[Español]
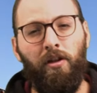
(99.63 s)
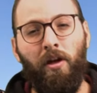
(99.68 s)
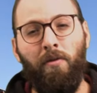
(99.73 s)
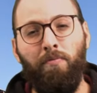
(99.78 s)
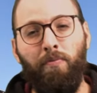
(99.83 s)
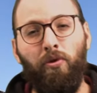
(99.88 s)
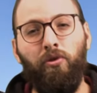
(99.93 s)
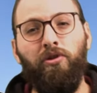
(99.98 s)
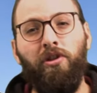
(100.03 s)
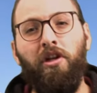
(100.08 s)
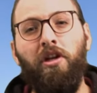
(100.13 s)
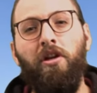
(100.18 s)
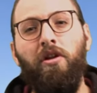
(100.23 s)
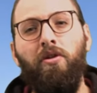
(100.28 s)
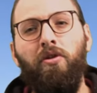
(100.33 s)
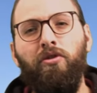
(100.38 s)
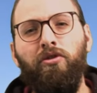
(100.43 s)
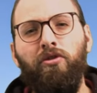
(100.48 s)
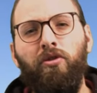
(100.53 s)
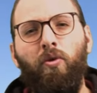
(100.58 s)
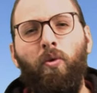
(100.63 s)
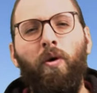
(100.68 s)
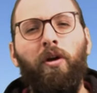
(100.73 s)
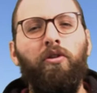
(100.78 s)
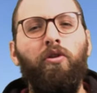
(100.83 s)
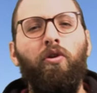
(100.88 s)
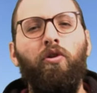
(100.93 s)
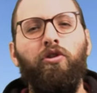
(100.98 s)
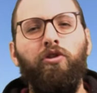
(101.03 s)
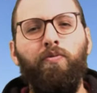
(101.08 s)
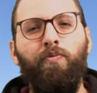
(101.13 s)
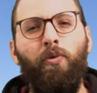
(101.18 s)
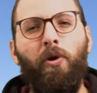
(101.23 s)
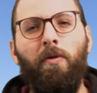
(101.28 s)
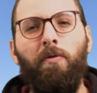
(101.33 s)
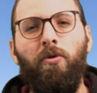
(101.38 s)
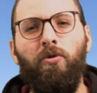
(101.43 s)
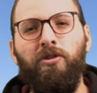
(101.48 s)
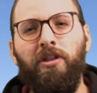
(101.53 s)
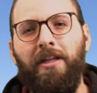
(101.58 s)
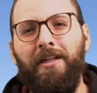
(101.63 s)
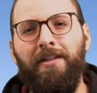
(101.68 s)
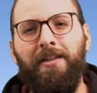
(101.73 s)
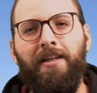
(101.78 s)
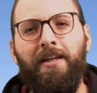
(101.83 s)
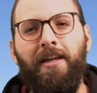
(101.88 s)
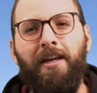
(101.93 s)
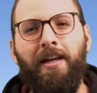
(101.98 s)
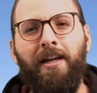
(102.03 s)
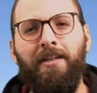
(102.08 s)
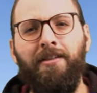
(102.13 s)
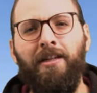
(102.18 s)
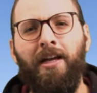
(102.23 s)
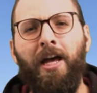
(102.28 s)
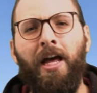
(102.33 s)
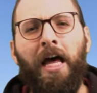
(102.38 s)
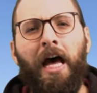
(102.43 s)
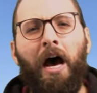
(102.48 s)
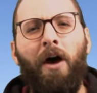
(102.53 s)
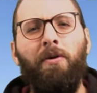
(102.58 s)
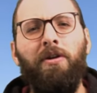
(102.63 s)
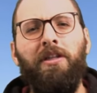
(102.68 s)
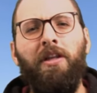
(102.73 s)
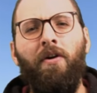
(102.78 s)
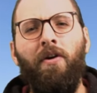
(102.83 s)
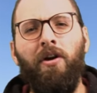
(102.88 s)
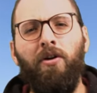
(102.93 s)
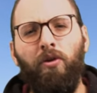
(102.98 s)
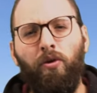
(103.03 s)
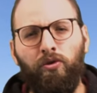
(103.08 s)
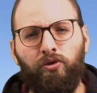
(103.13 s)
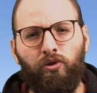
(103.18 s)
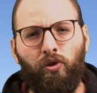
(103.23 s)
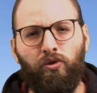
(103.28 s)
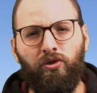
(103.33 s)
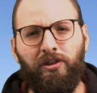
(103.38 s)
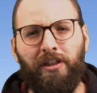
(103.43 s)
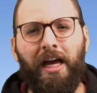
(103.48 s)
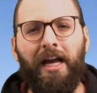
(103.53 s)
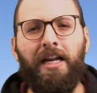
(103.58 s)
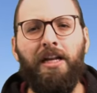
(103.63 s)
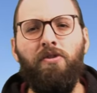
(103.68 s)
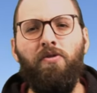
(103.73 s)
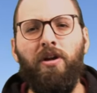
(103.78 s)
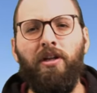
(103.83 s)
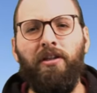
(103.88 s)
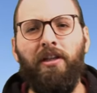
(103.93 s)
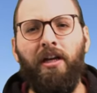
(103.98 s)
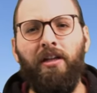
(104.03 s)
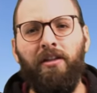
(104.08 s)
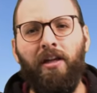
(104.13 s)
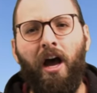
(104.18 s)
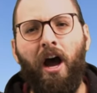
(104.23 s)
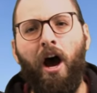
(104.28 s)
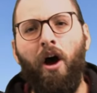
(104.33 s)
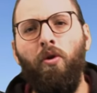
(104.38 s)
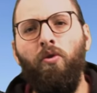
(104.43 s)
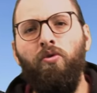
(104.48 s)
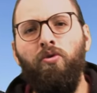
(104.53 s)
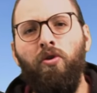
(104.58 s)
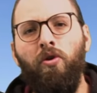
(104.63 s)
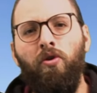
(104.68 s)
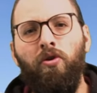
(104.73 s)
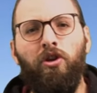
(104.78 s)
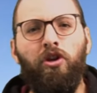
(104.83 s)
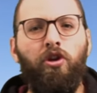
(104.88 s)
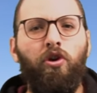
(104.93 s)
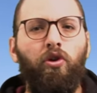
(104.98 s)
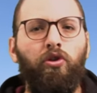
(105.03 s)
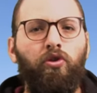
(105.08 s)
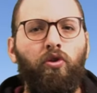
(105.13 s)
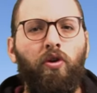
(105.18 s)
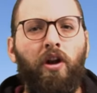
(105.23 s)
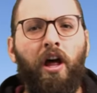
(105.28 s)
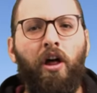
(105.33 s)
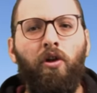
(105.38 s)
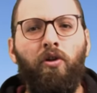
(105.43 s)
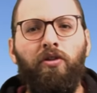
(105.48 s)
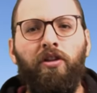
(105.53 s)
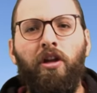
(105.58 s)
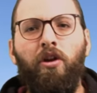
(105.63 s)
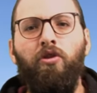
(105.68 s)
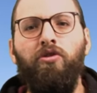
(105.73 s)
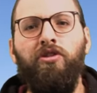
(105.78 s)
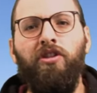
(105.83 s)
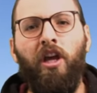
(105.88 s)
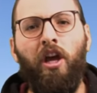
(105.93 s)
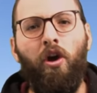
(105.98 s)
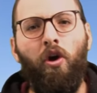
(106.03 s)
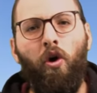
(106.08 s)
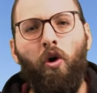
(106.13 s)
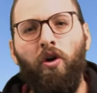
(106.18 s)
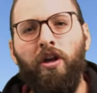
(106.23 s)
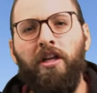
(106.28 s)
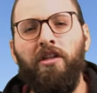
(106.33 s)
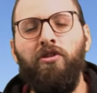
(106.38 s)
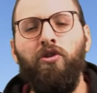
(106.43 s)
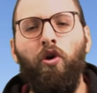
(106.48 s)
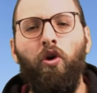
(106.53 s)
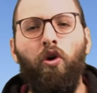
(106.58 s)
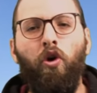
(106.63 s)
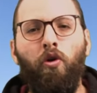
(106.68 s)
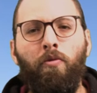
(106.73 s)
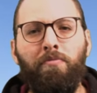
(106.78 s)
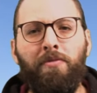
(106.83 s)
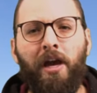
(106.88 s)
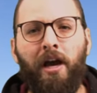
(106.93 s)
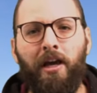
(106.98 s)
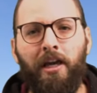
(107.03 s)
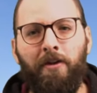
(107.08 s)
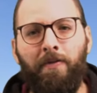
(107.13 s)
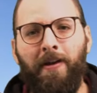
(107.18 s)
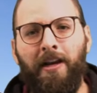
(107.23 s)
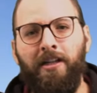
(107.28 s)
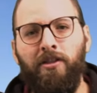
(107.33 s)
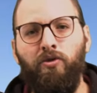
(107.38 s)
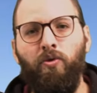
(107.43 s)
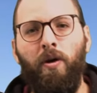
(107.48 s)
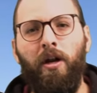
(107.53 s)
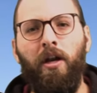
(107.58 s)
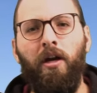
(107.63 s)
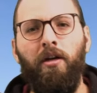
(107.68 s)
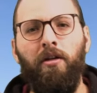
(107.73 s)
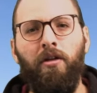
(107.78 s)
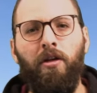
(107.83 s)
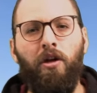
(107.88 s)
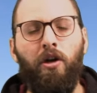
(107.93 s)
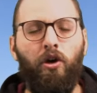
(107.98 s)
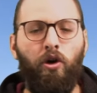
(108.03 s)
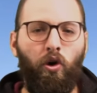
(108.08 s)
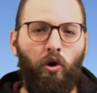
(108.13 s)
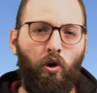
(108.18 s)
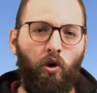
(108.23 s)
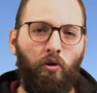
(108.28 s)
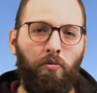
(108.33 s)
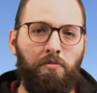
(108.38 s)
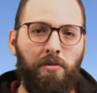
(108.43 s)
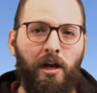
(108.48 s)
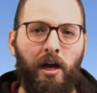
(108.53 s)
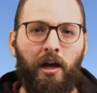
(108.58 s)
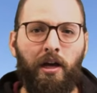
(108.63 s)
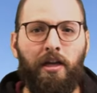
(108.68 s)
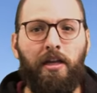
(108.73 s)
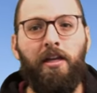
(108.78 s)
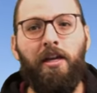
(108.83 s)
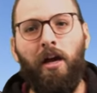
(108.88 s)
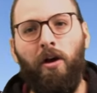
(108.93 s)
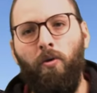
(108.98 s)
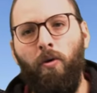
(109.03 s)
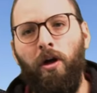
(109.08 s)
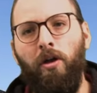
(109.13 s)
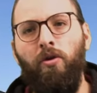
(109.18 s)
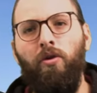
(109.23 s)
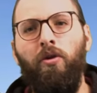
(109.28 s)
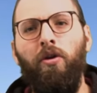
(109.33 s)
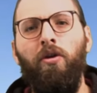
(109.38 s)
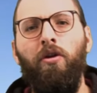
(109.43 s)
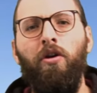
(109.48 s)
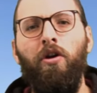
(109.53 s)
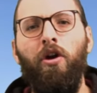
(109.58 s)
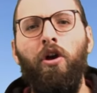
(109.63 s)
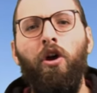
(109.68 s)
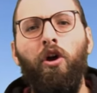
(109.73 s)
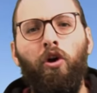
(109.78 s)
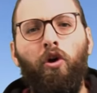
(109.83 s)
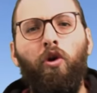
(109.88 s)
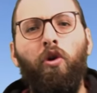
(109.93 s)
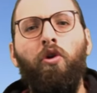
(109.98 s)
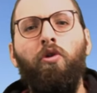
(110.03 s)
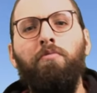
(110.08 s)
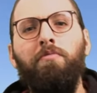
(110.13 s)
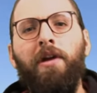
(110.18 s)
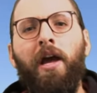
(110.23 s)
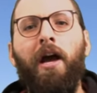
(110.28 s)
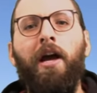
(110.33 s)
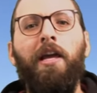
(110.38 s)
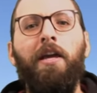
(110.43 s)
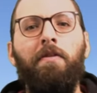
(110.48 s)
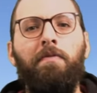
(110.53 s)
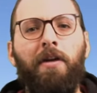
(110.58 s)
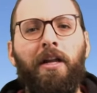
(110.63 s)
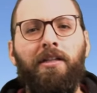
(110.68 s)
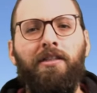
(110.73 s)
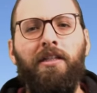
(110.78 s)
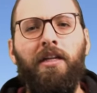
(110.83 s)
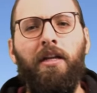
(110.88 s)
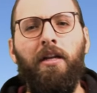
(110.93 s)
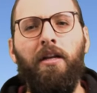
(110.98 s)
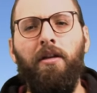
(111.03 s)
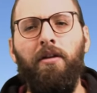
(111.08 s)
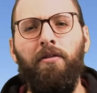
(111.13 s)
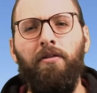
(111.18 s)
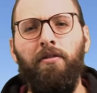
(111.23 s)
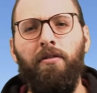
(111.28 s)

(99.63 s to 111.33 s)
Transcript: Tiempos idos cuando los pueblos indígenas habitaban con total libertad a uno y otro lado de los que hoy es Colombia y Venezuela, Colombia y Ecuador, Colombia y Brasil,